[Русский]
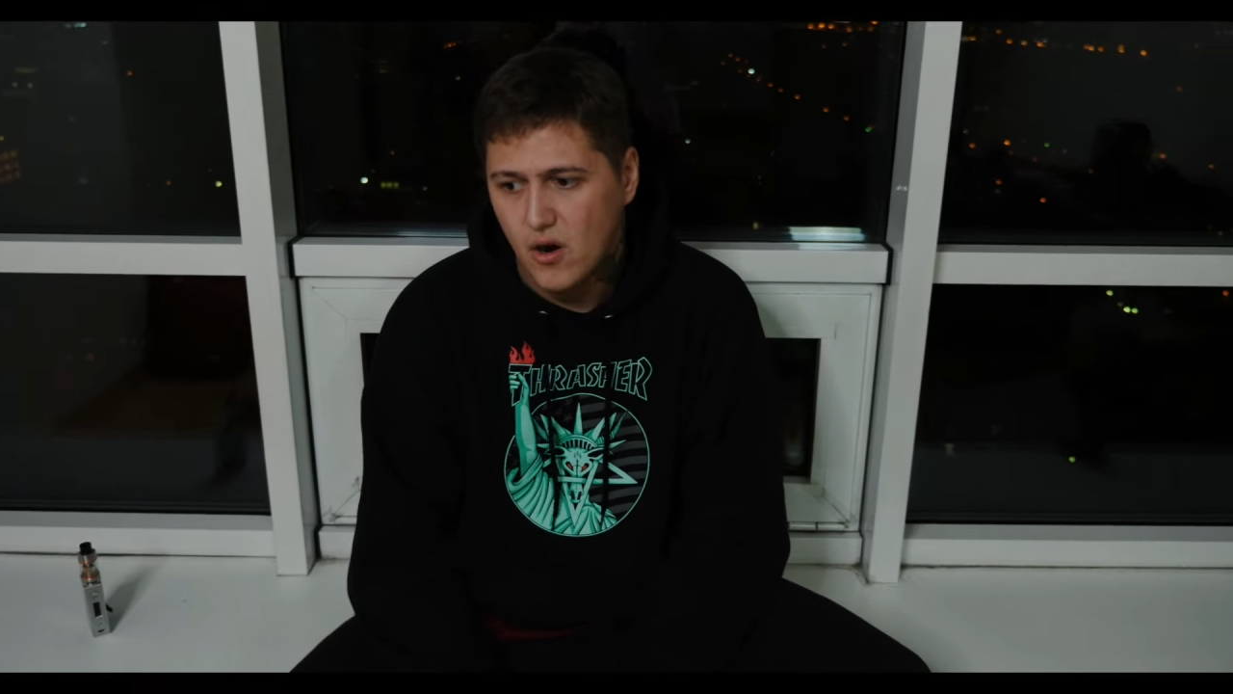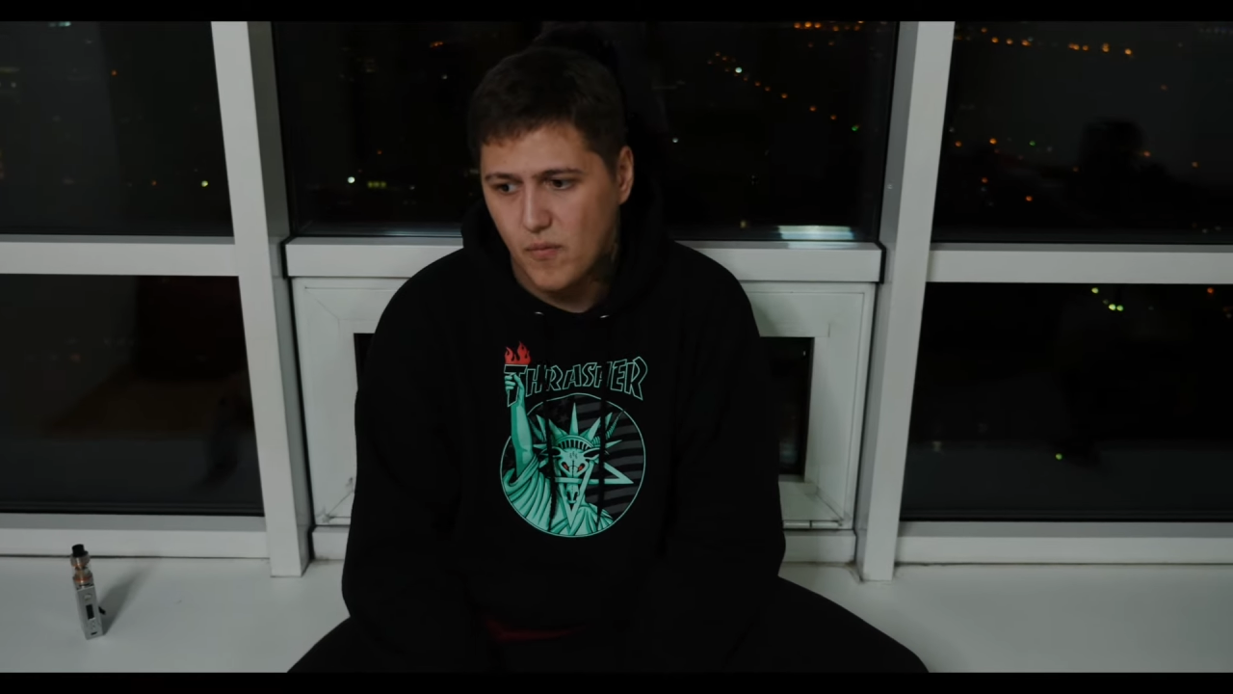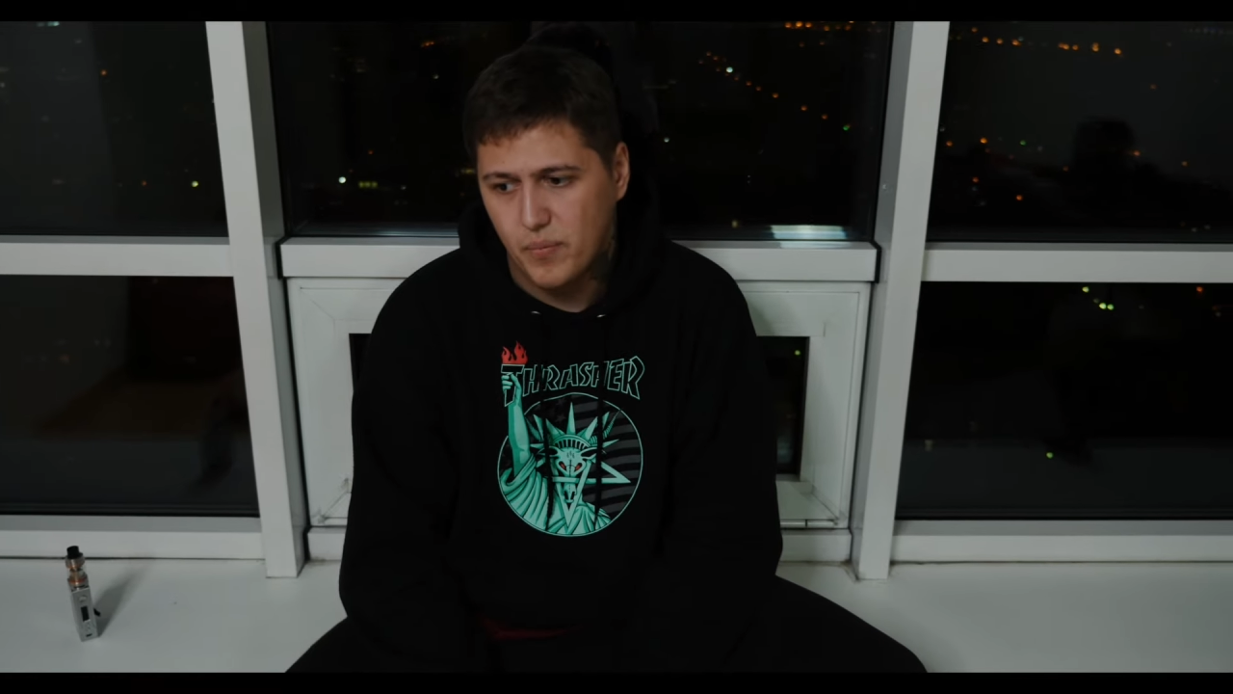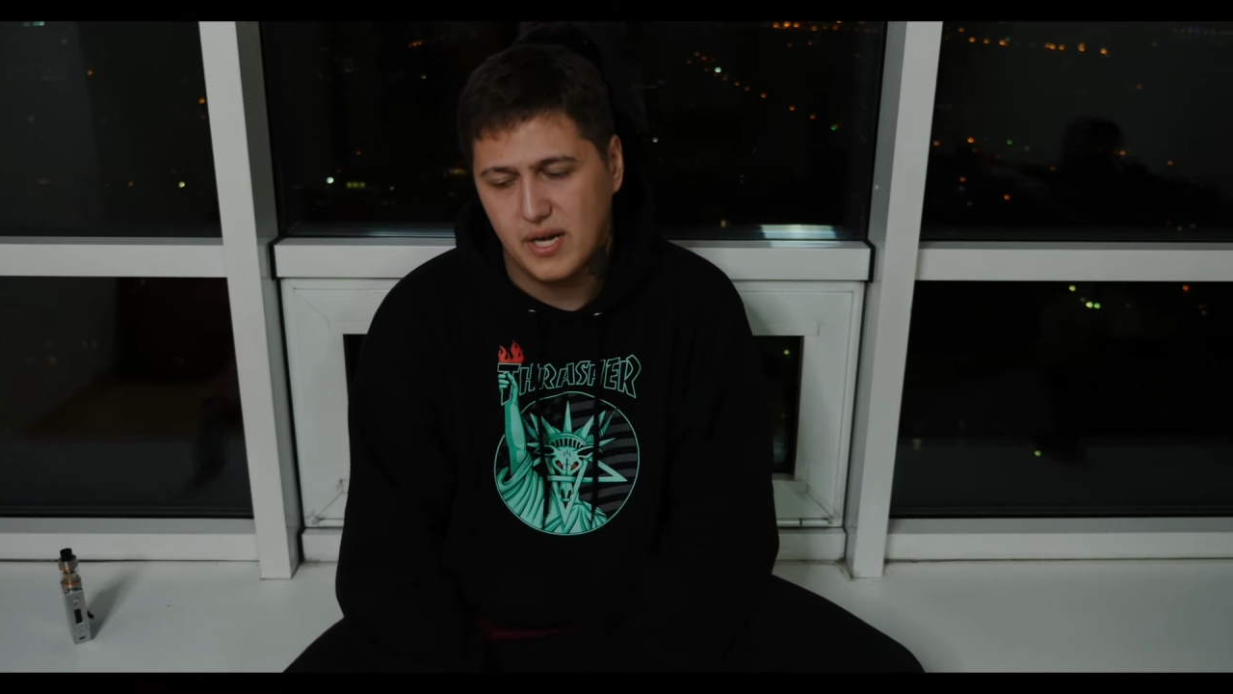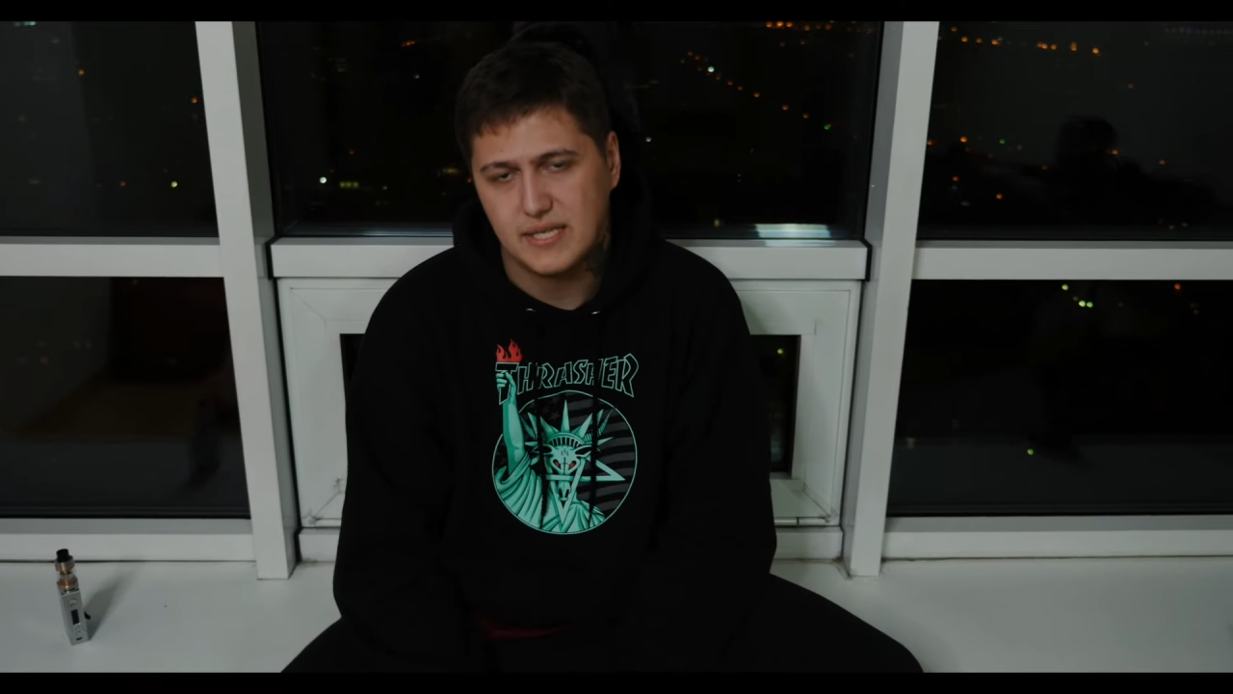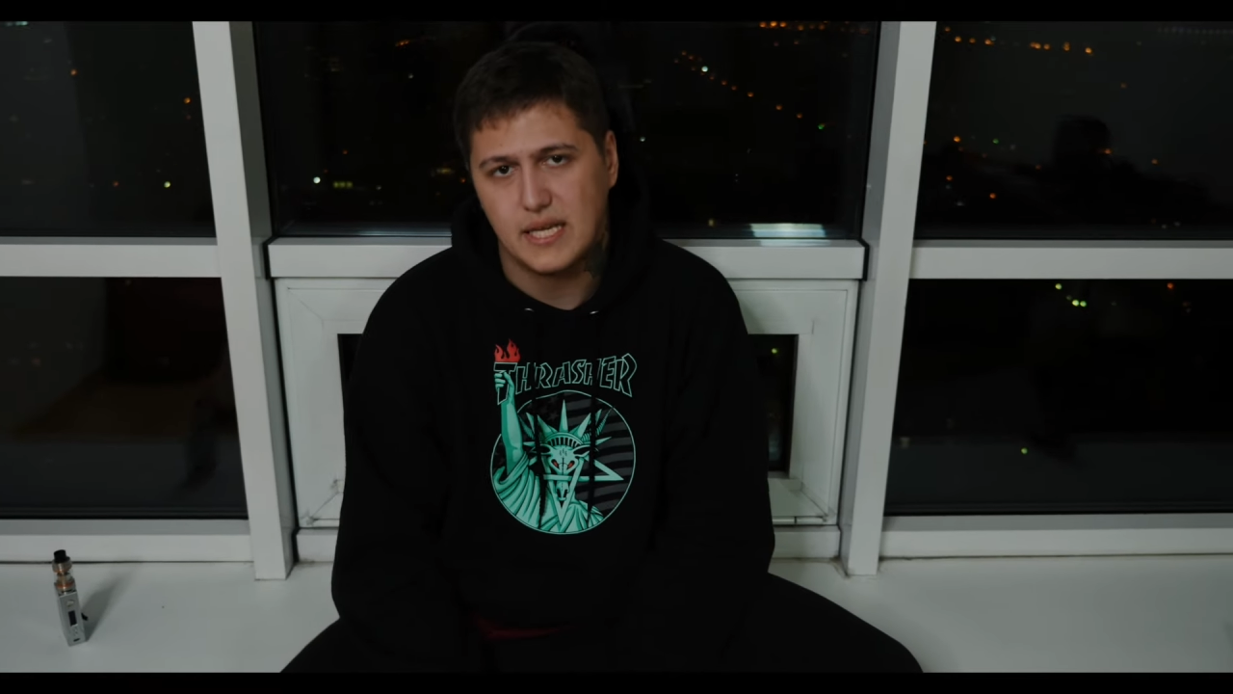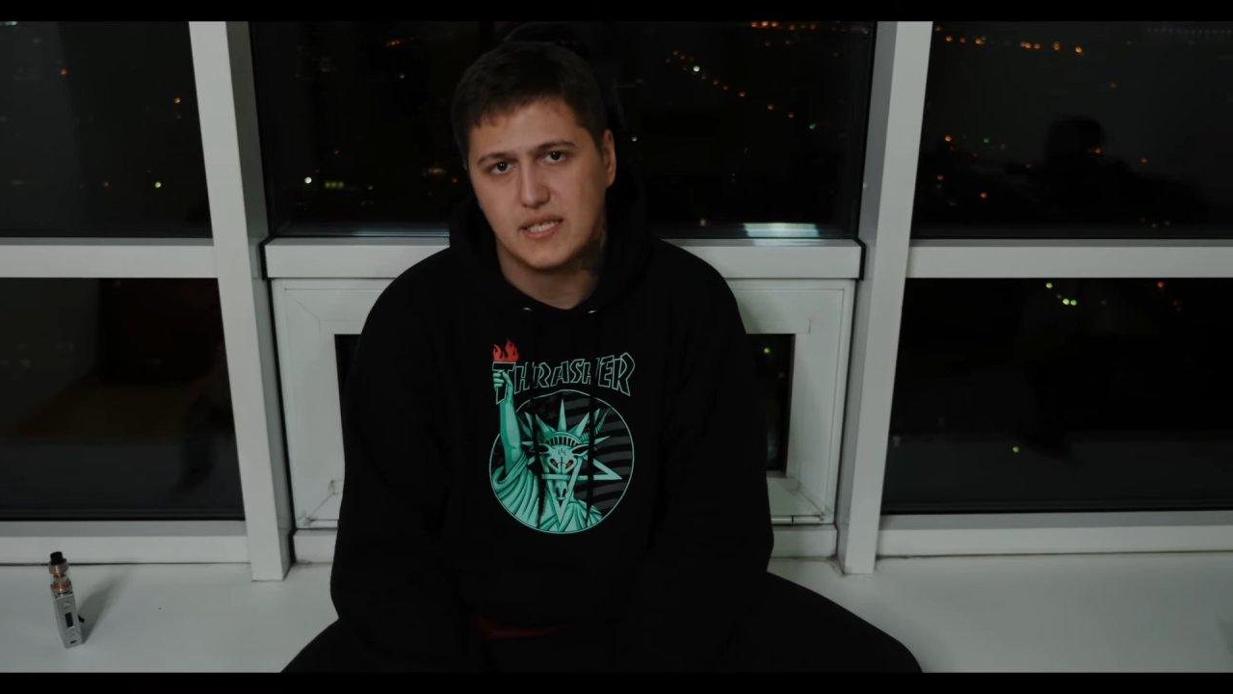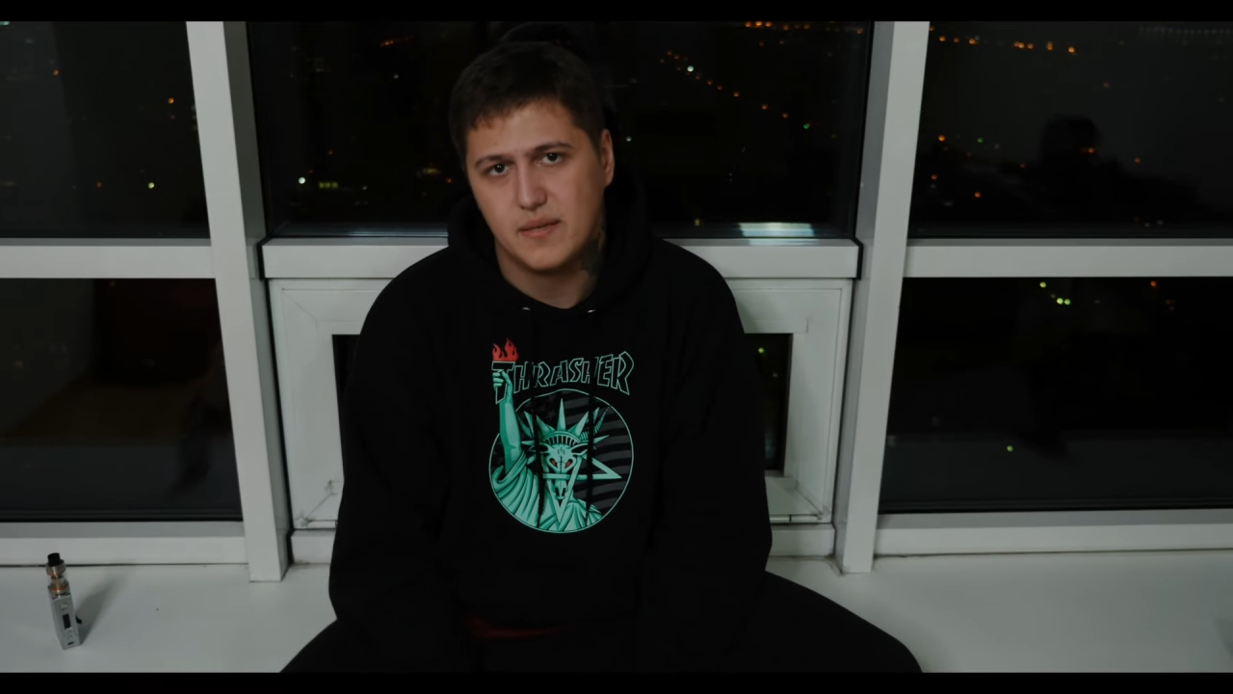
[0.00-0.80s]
он показал